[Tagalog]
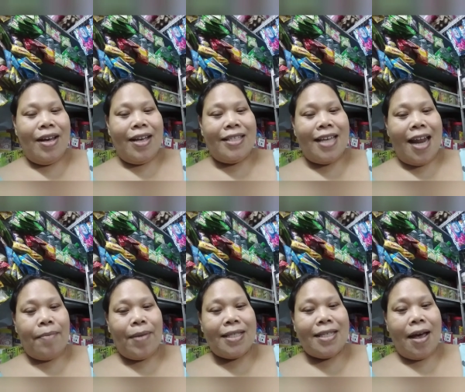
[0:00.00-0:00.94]
At
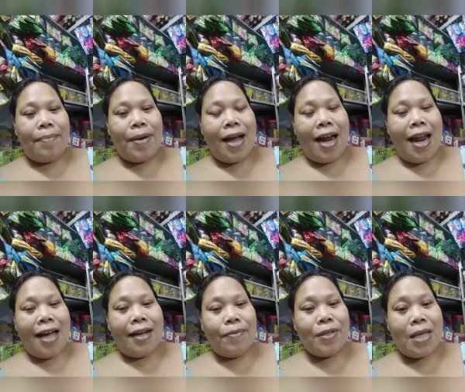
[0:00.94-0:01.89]
salamat sa
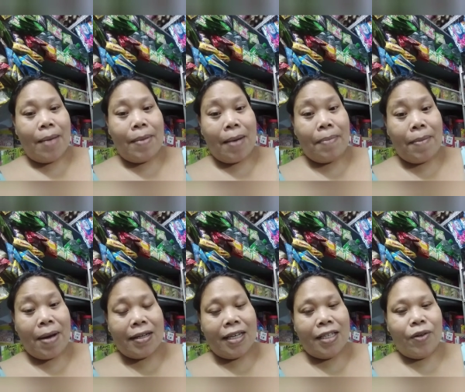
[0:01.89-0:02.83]
pag-aalaga mo sa mga
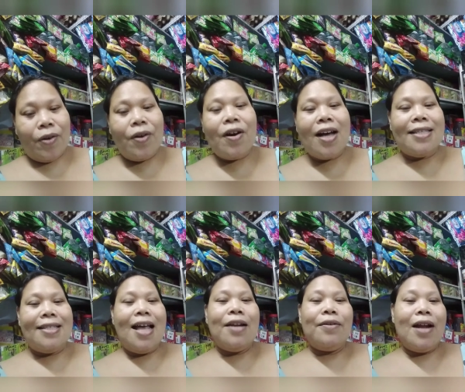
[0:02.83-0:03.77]
pamangkin ko at
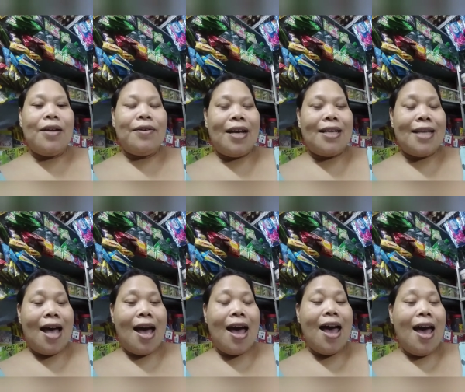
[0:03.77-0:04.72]
lalong-lalo na
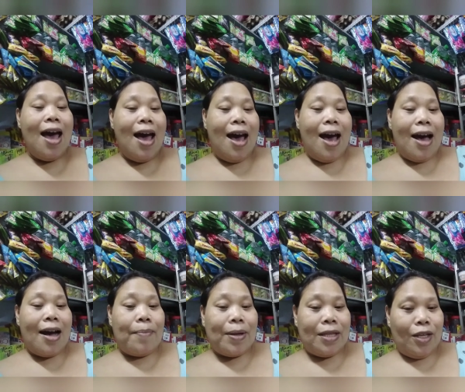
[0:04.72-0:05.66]
sa
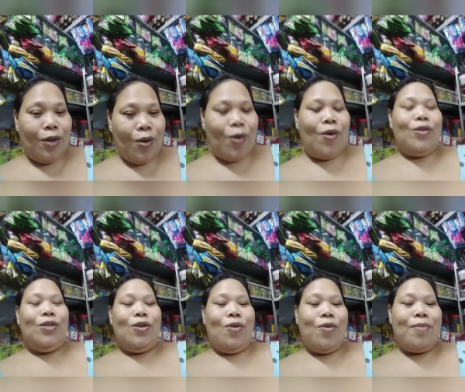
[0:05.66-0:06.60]
kapatid ko.
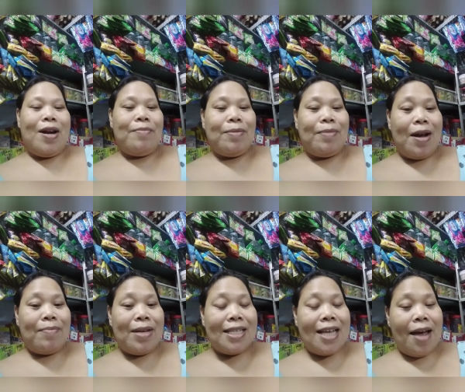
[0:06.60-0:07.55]
So, maraming
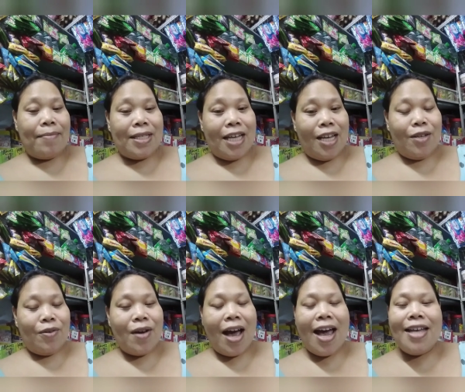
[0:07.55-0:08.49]
maraming salamat sa inyo
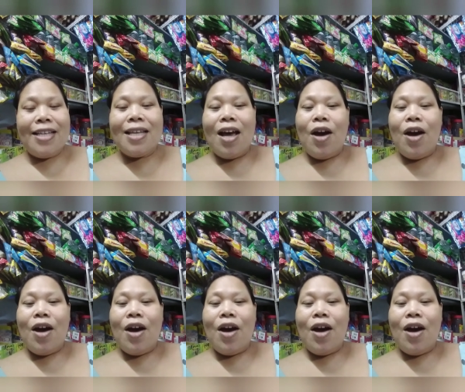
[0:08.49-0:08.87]
guys.